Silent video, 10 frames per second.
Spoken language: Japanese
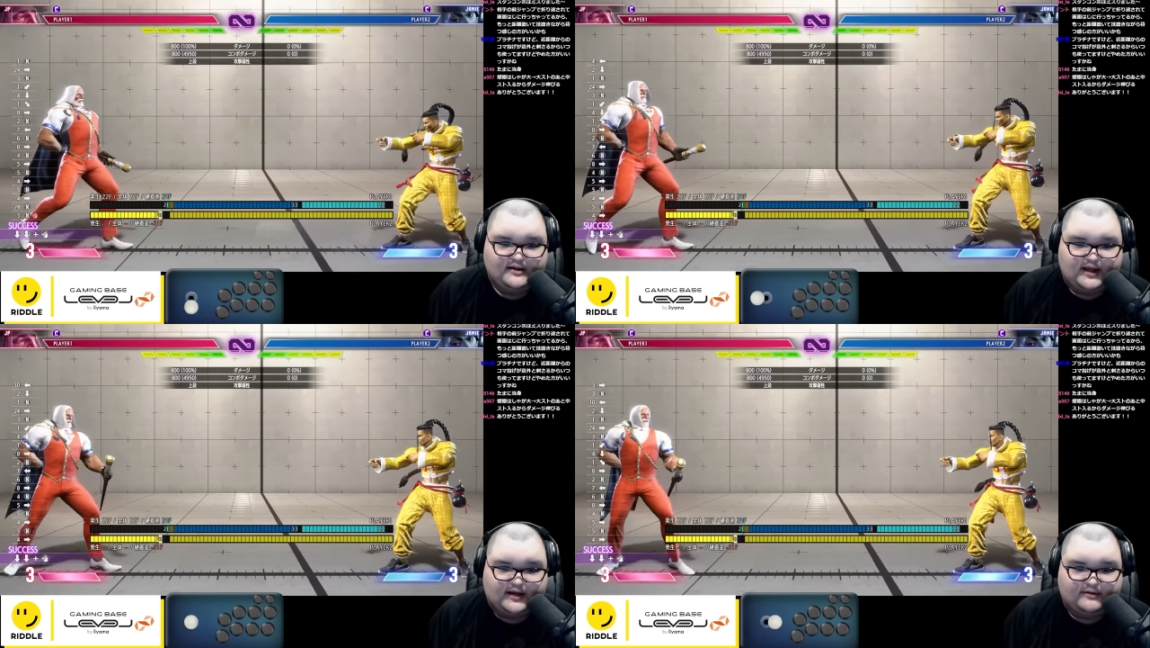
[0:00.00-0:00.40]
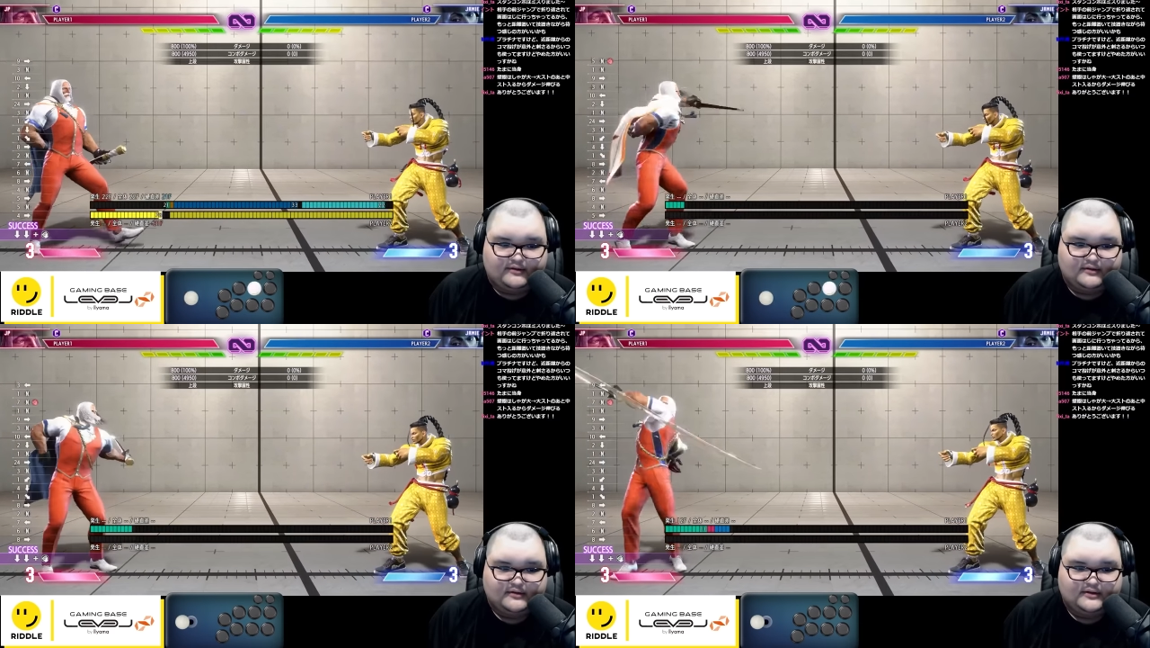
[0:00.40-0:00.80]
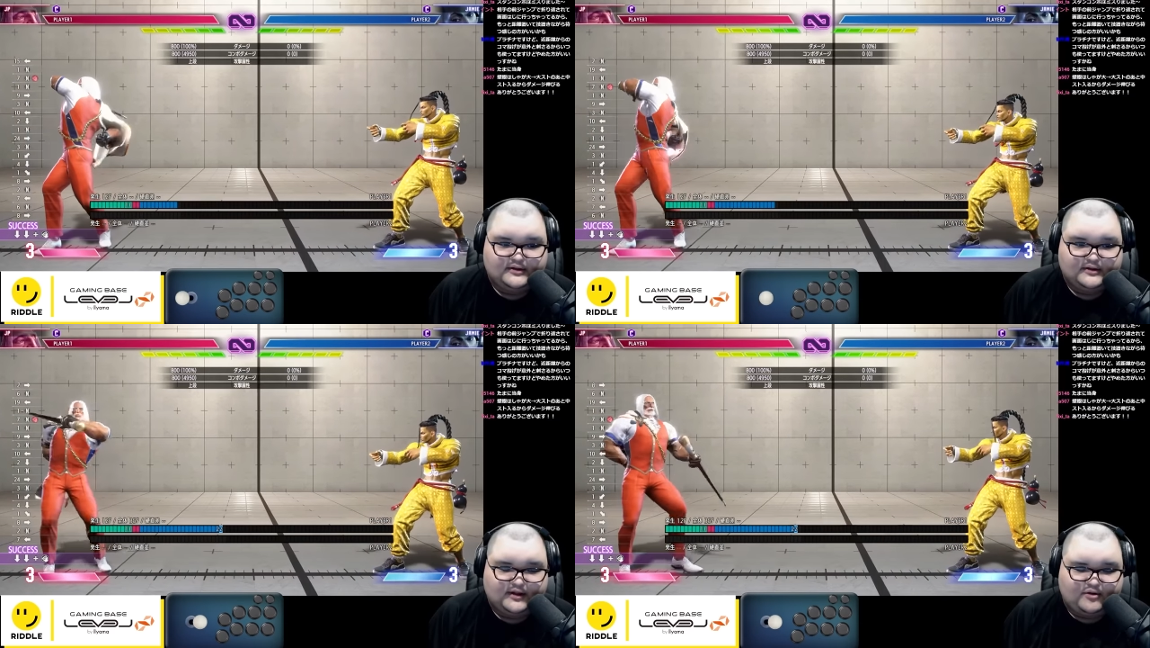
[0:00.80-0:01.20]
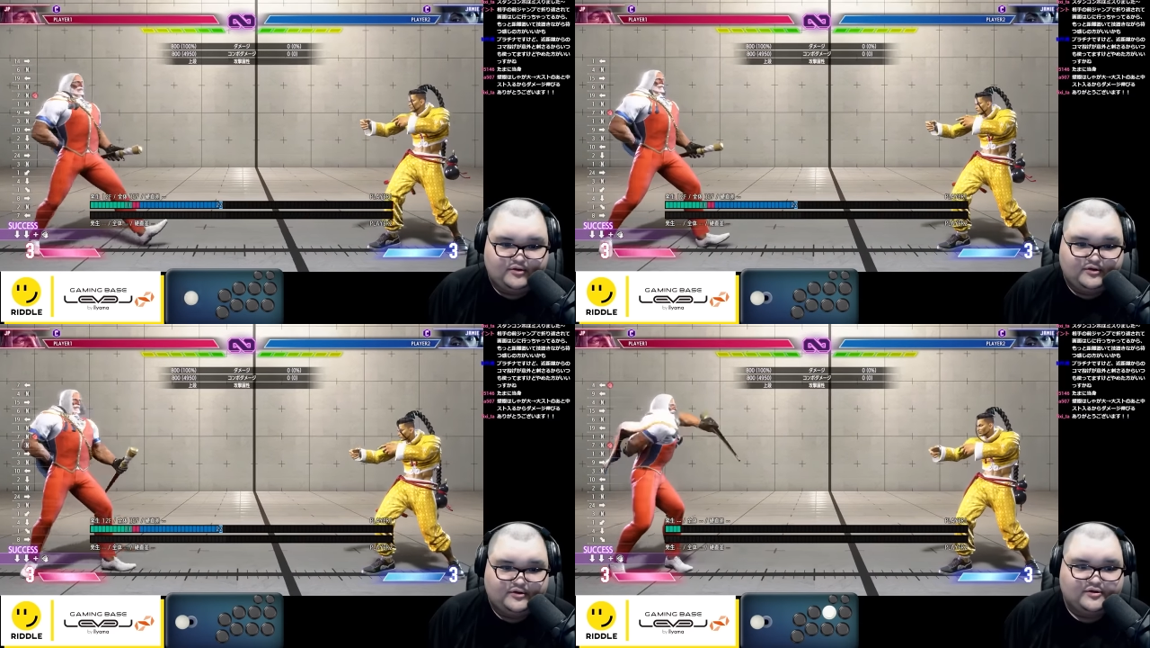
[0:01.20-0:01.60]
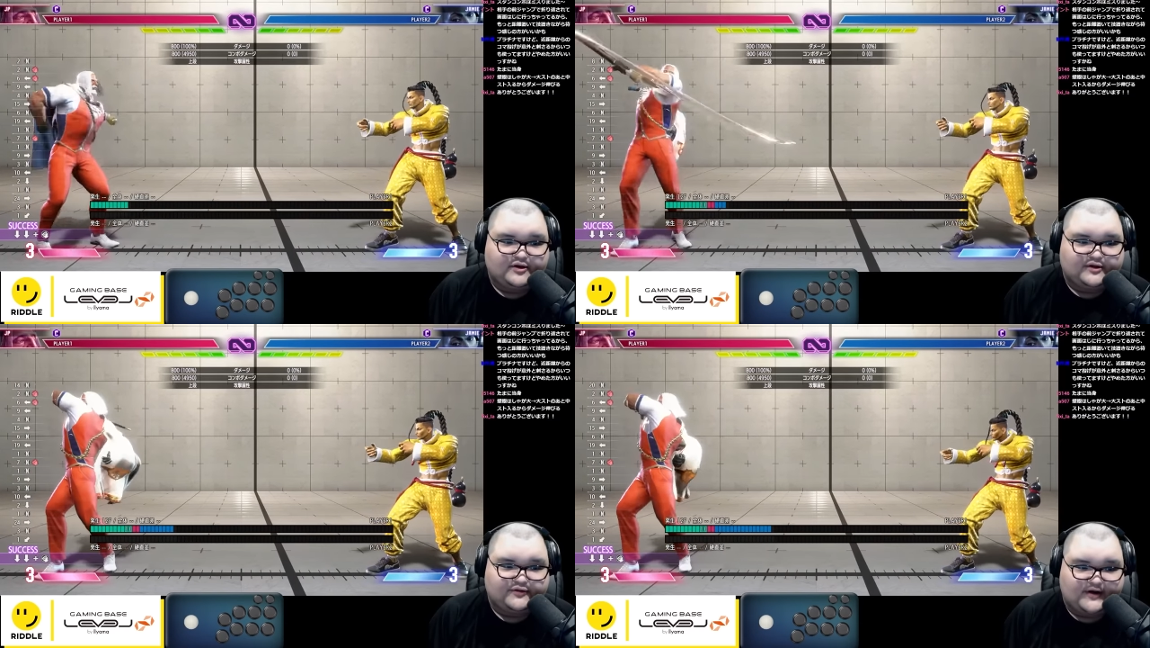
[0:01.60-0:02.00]
やるでこういうとこ
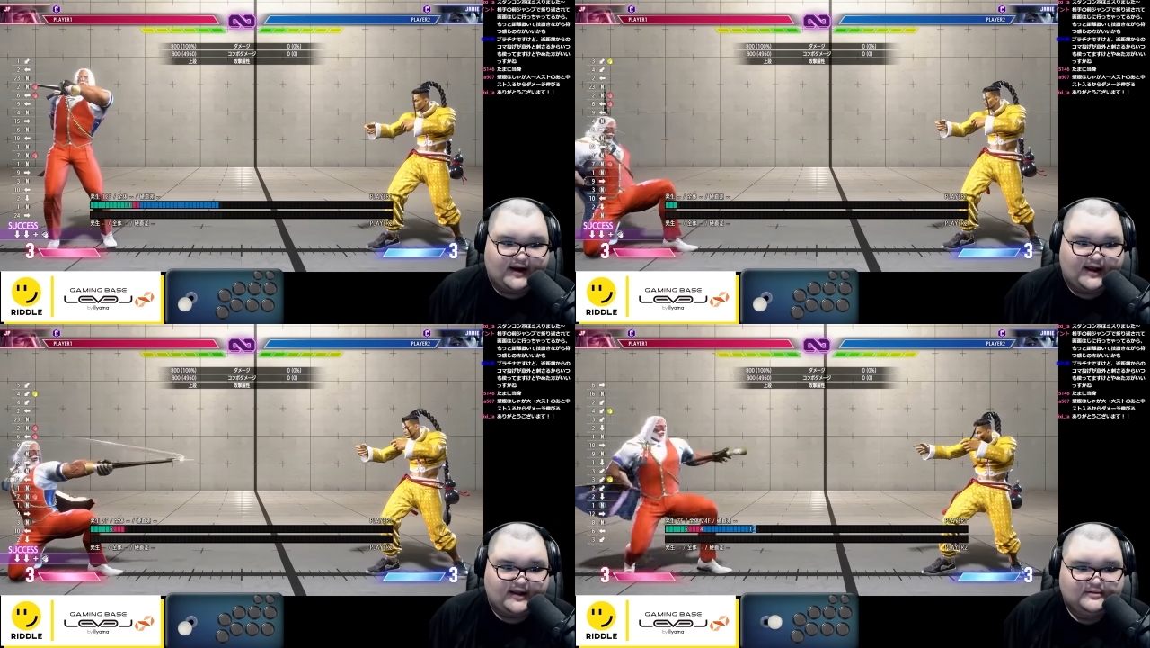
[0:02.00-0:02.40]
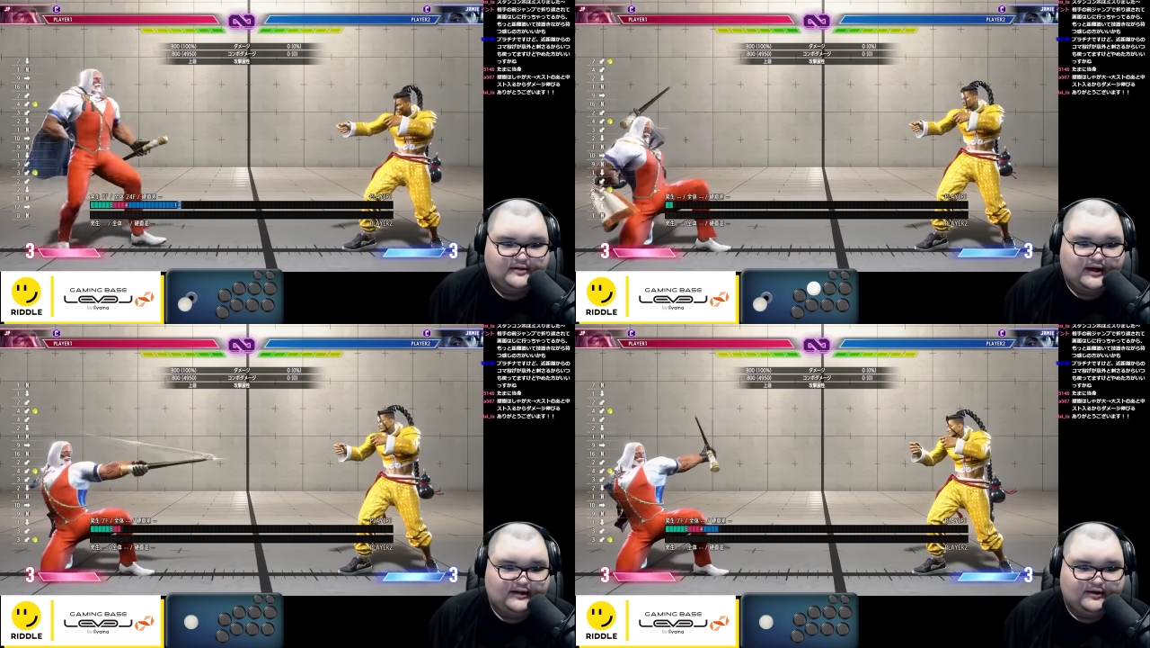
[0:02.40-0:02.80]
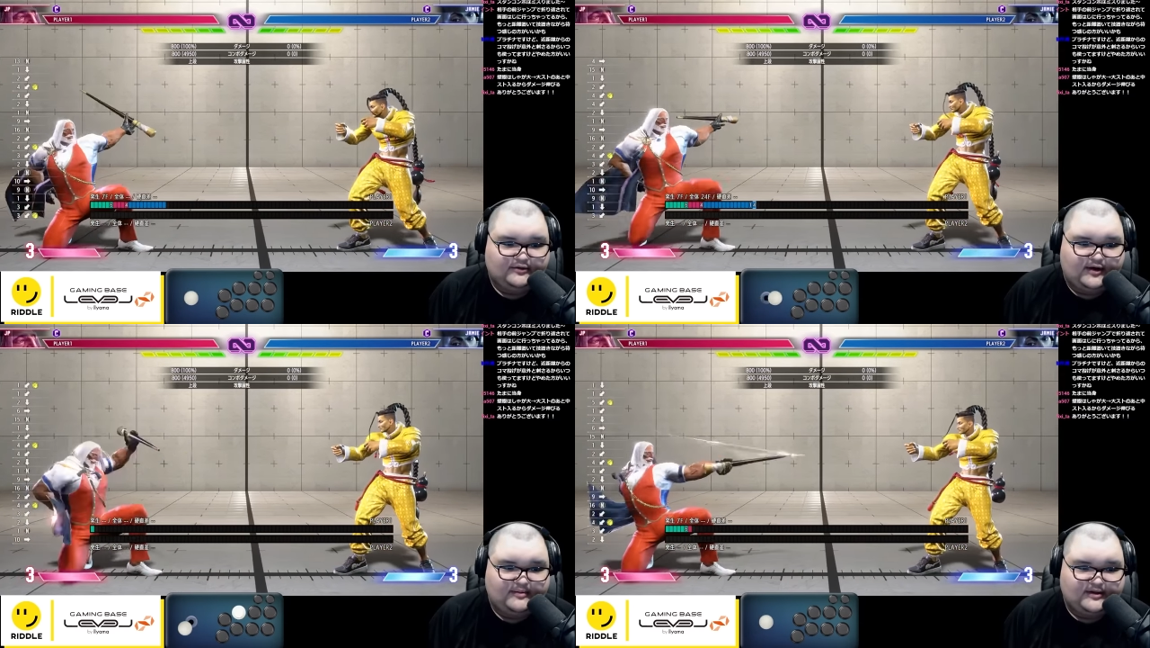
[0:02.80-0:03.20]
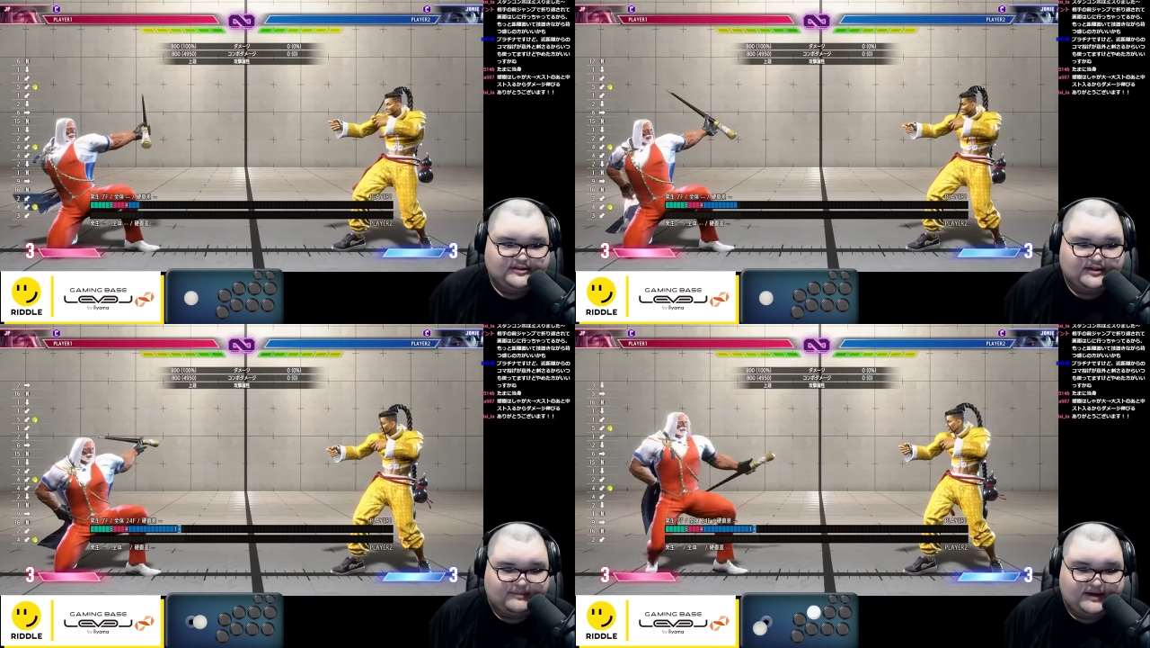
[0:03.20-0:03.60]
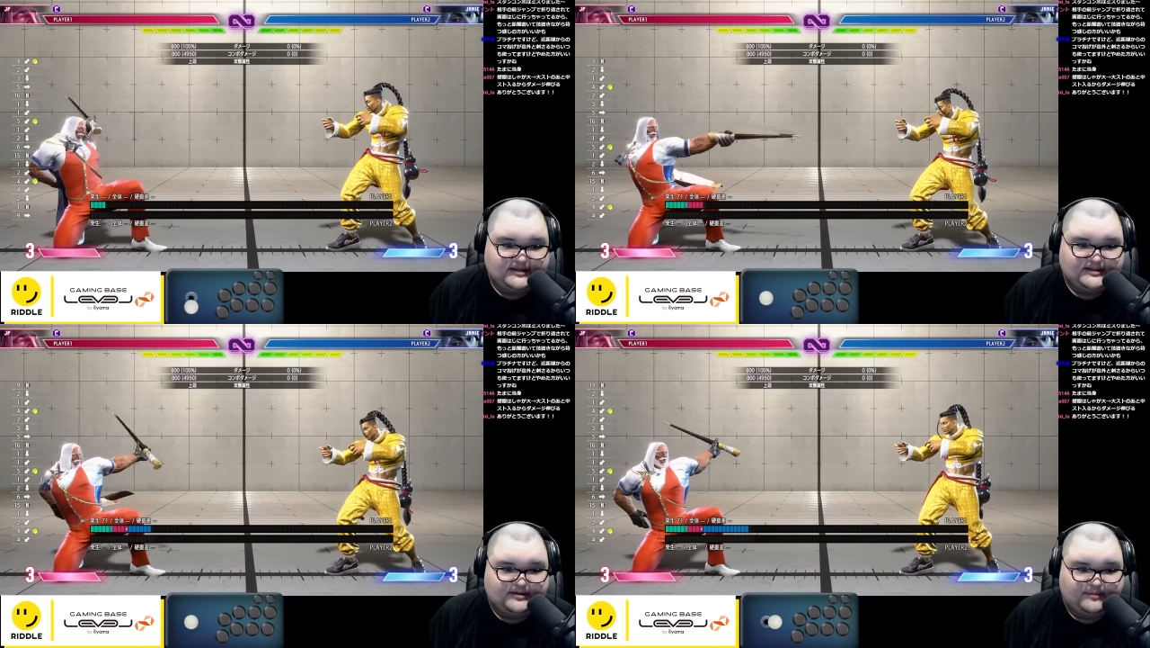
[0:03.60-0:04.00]
ろで振らない相手のドライブラッシュとか
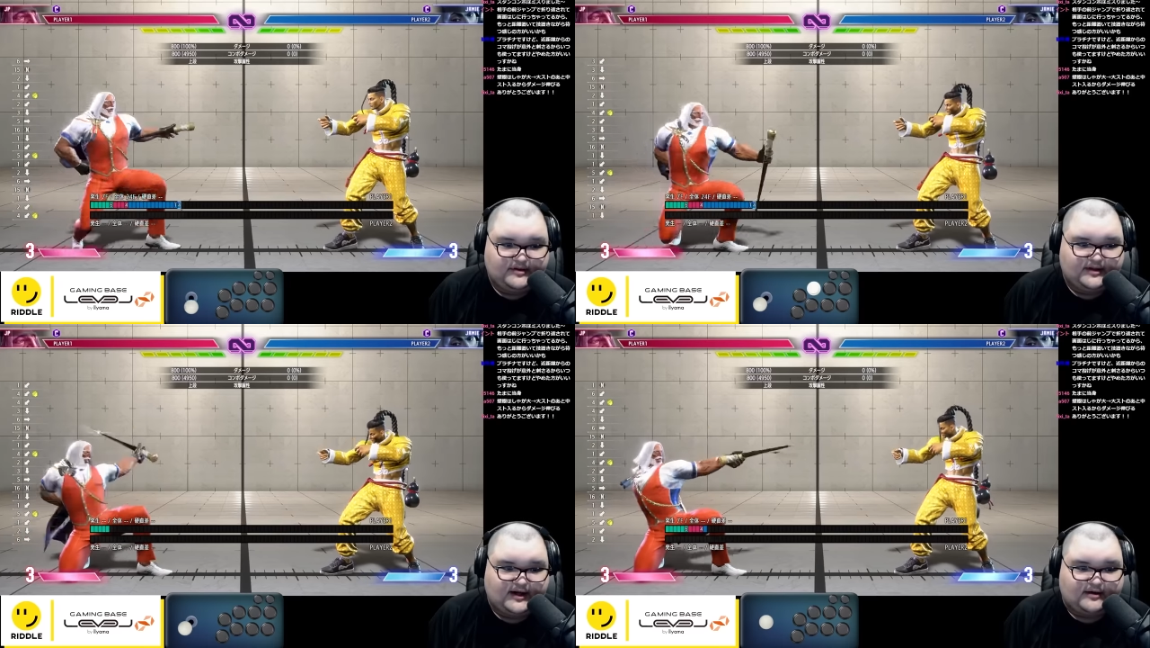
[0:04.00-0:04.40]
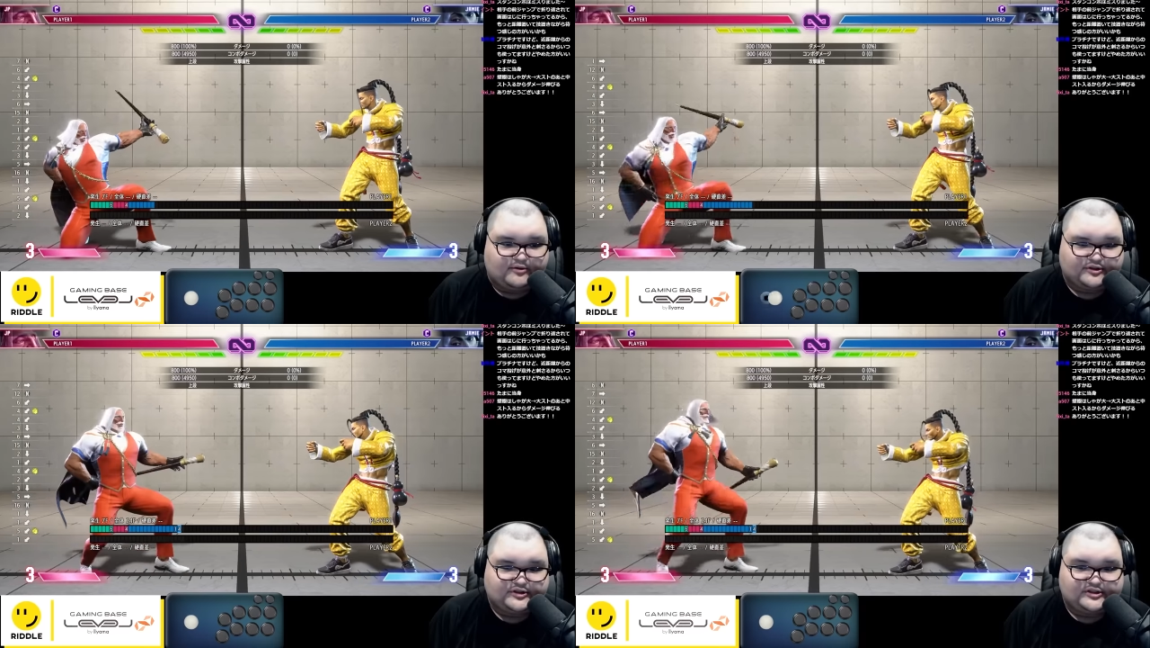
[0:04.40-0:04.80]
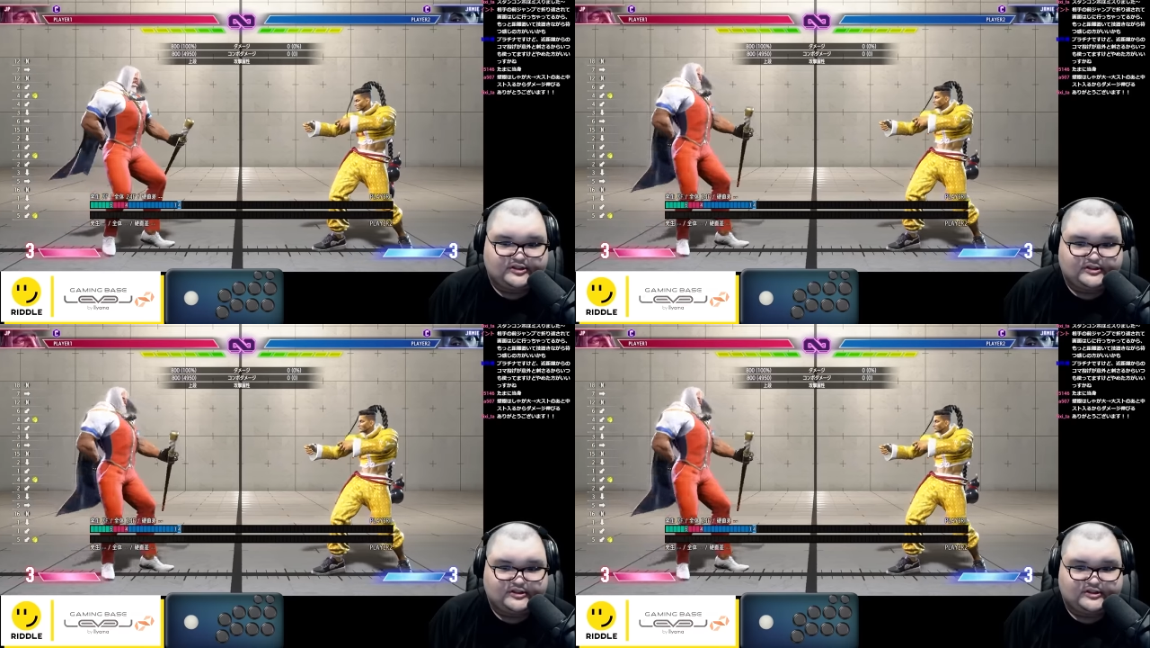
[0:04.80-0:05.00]
マイス止めるならこっち